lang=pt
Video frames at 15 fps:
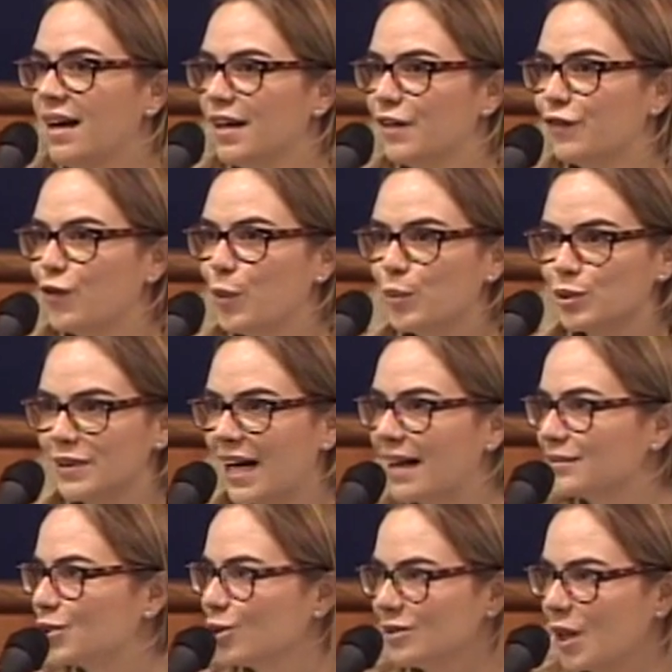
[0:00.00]
Eu vou
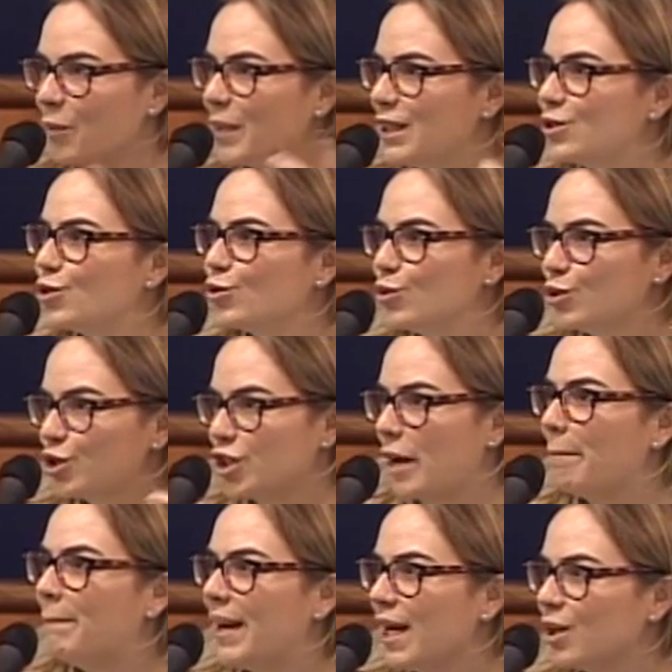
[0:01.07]
mudar totalmente o
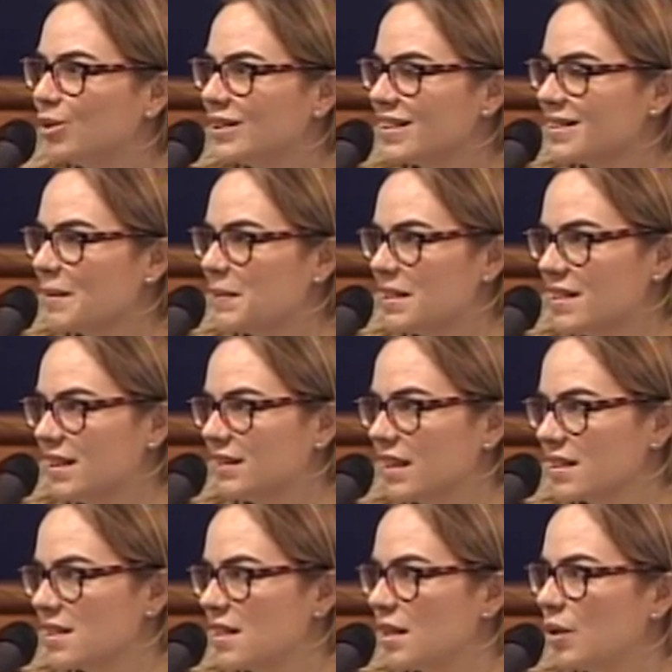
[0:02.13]
chapéu dessa
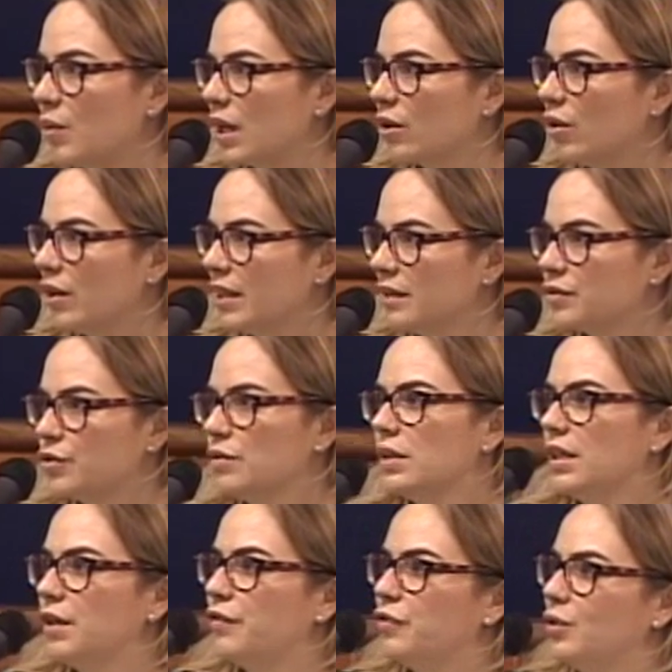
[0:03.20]
apresentação. Agora
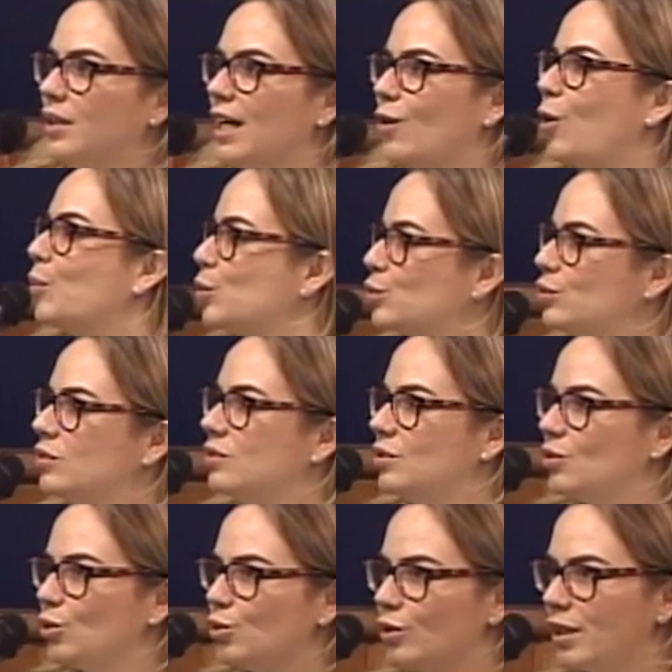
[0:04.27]
eu vou olhar como
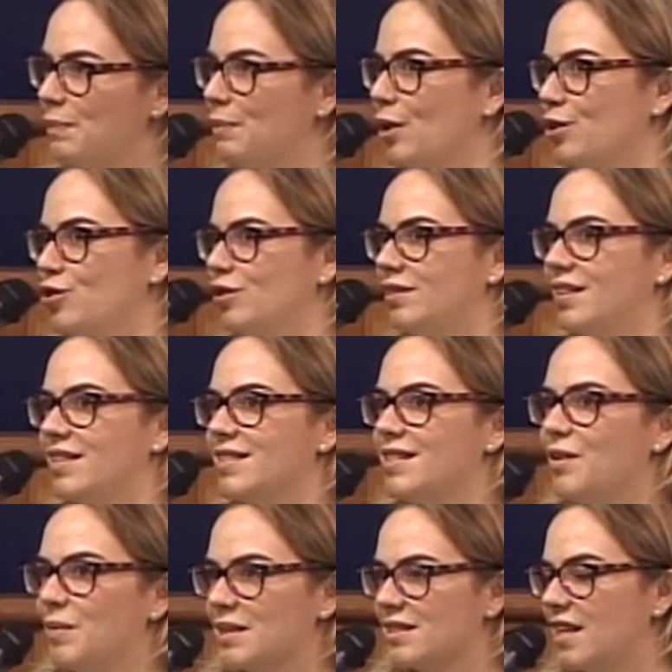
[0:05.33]
tudo que pode
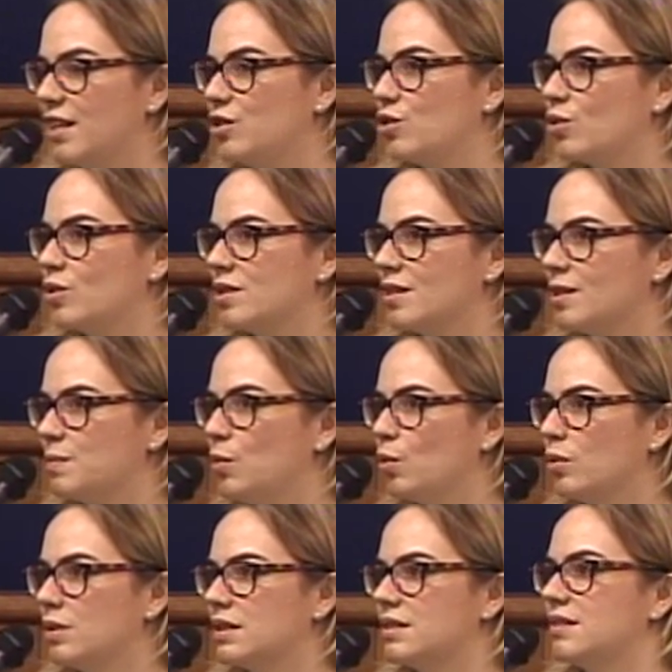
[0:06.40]
trazer uma série de coisas
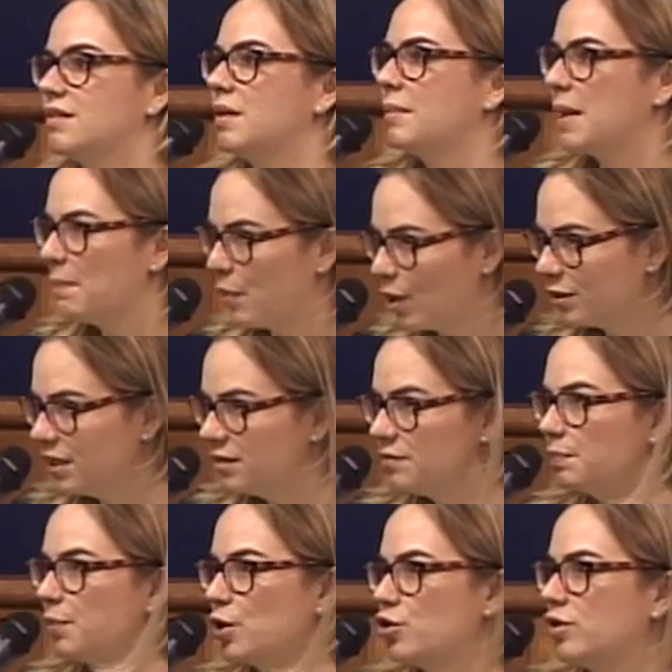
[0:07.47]
boas também pode,
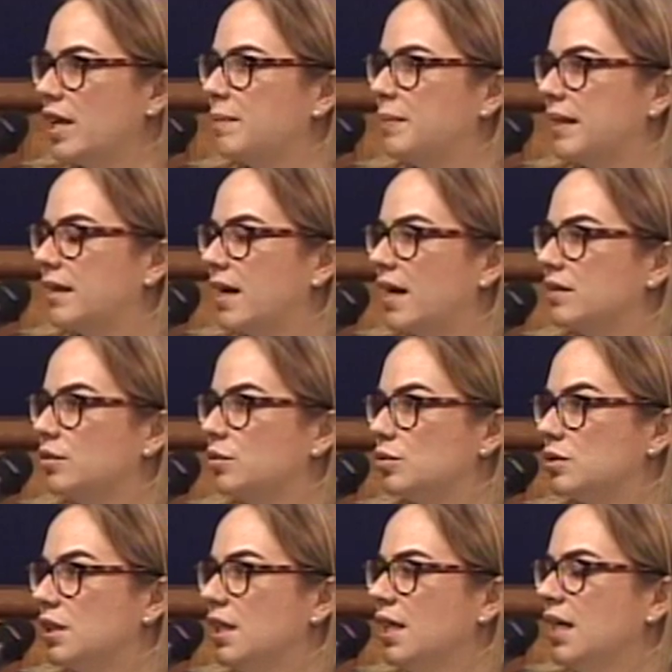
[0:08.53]
pode estar
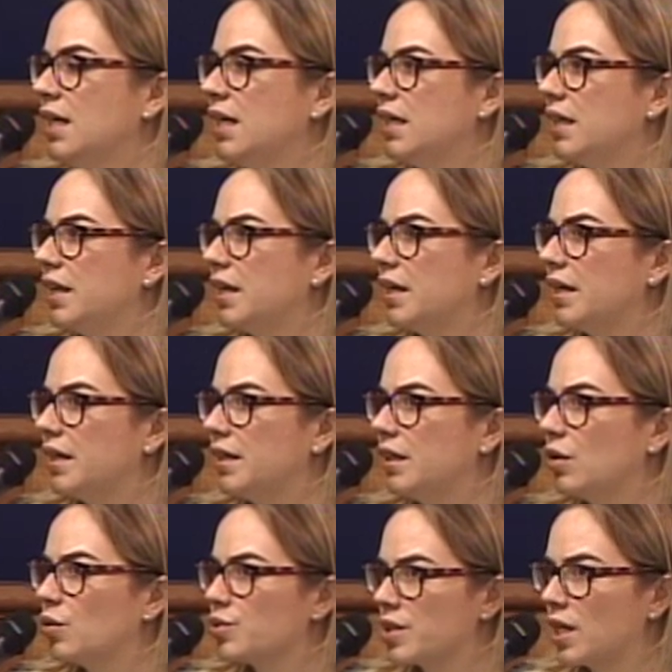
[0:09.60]
implicado é,
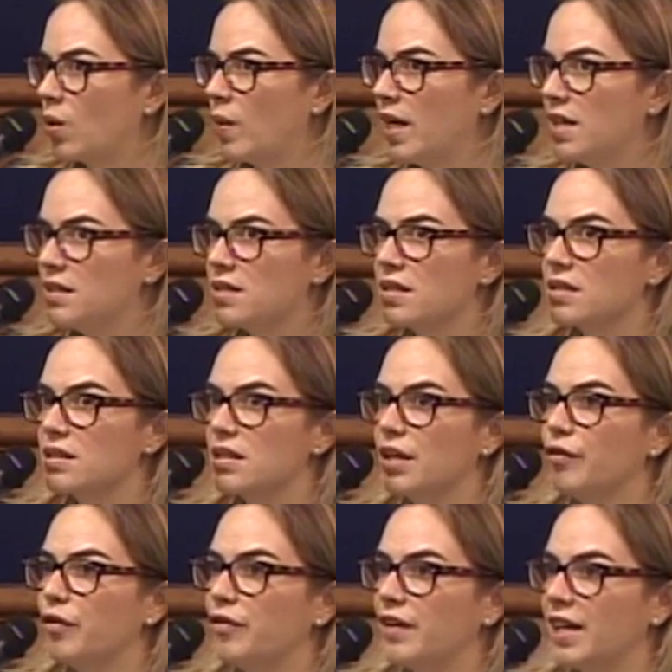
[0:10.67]
em consequências.
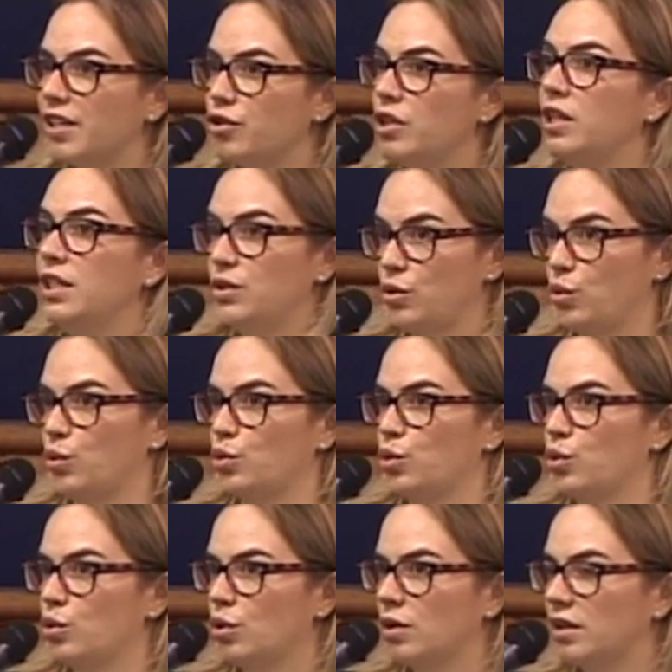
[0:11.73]
Eu vou falar de
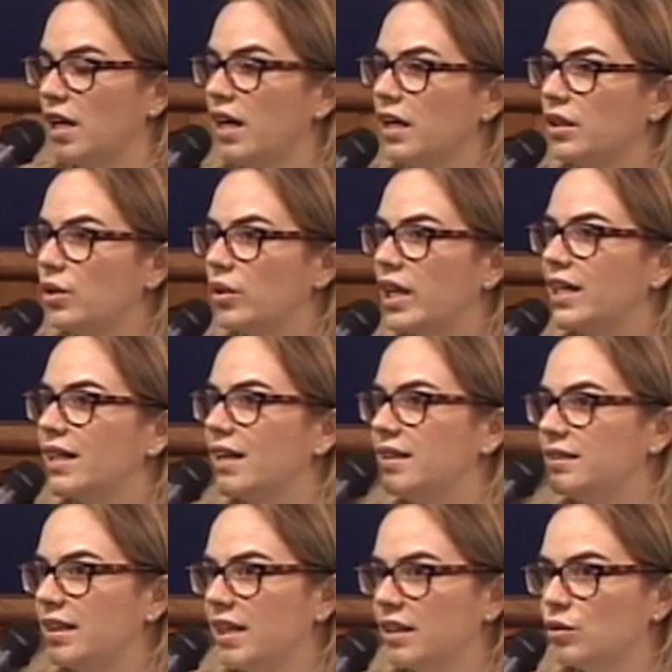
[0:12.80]
riscos, né? E o que, que a
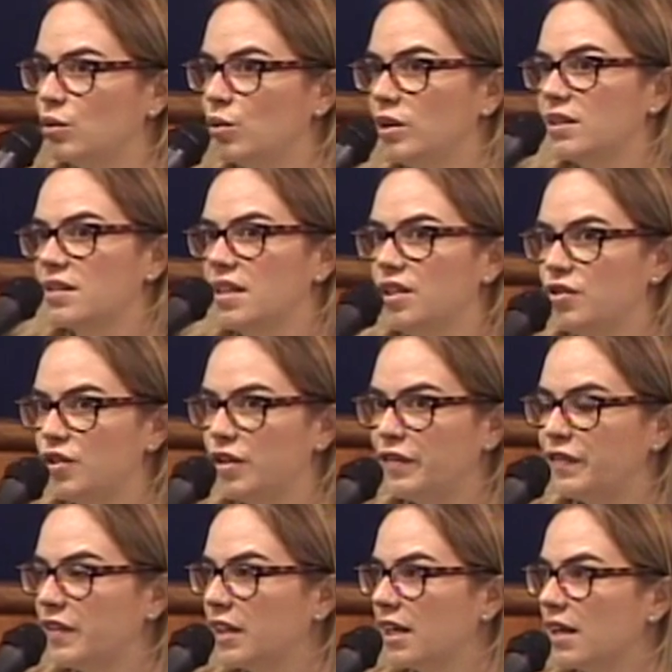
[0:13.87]
literatura
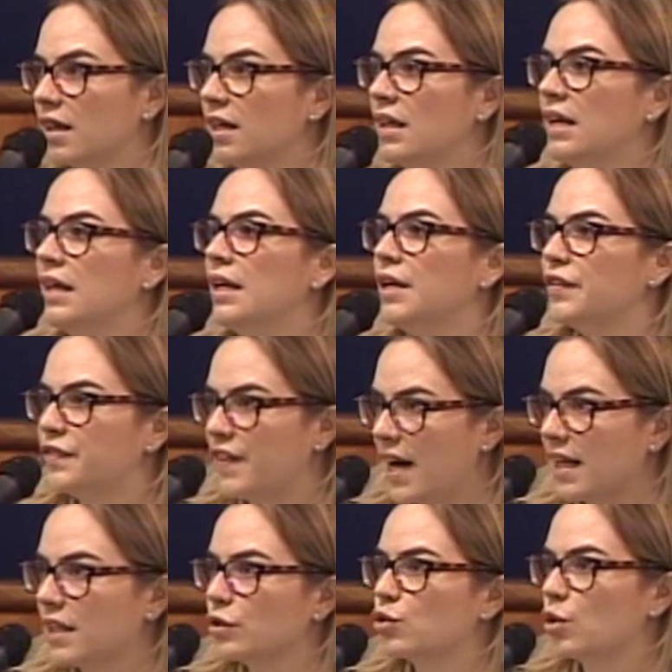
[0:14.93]
científica
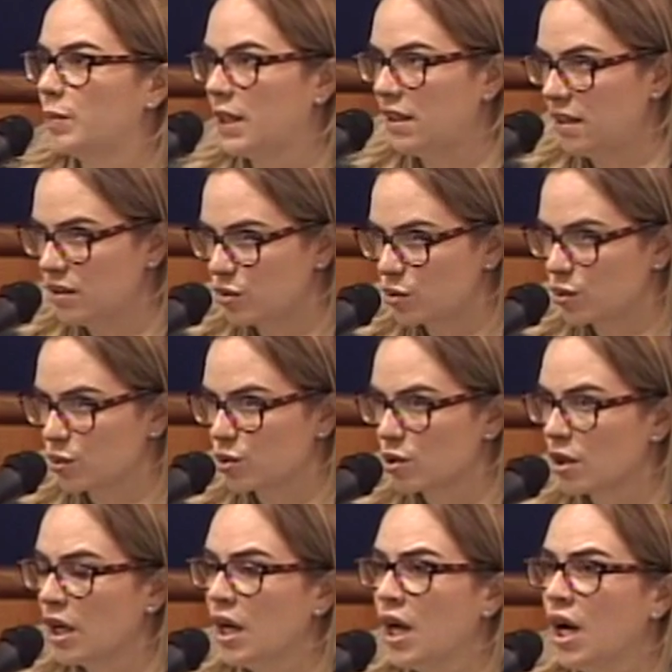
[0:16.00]
fala sobre riscos.
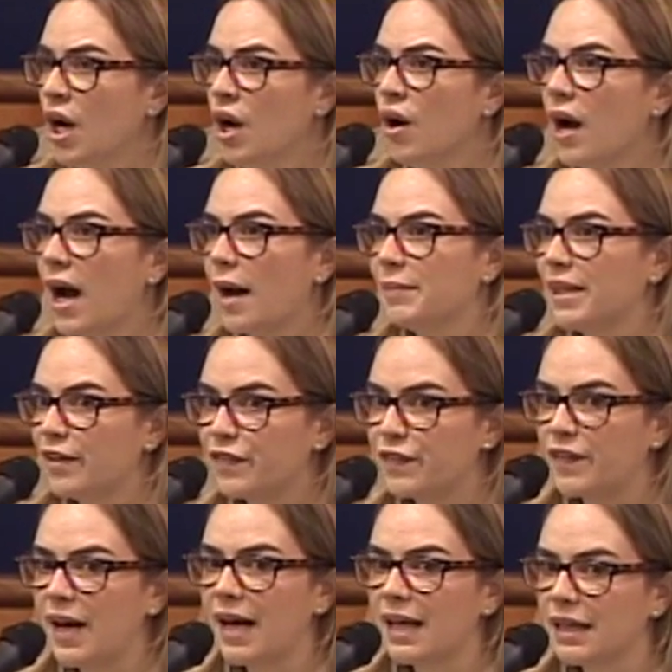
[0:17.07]
A minha
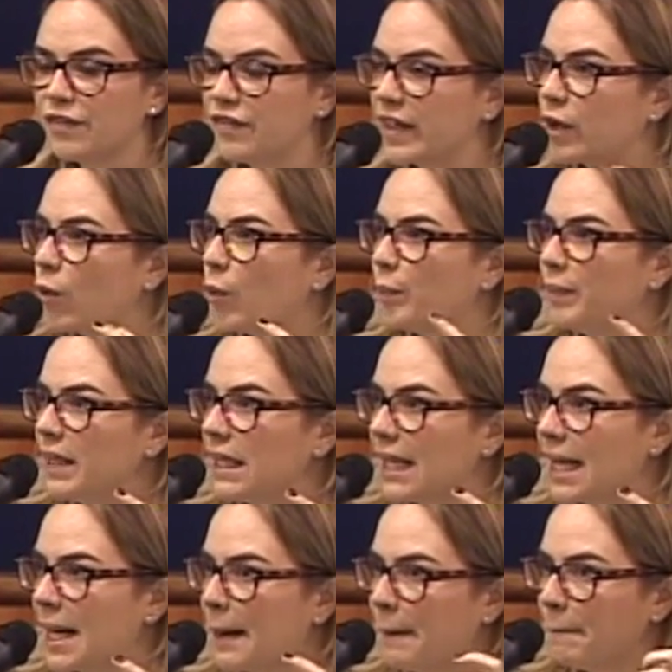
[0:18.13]
fala vai
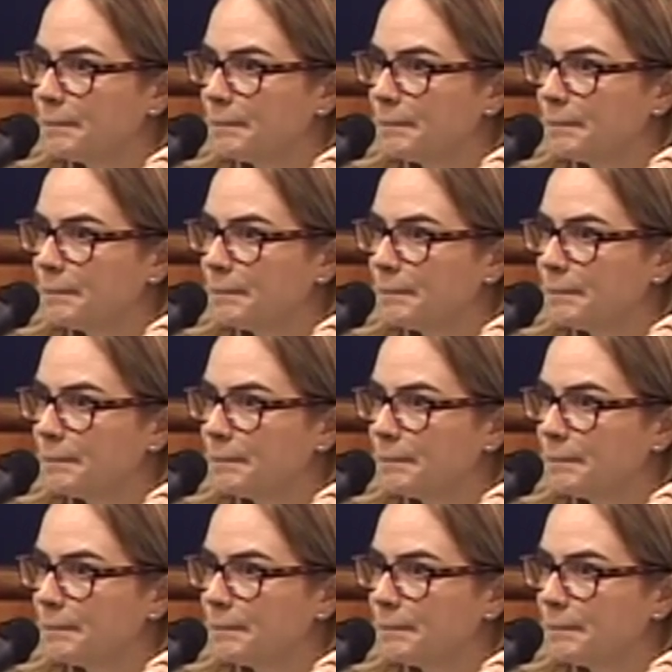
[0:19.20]
compilar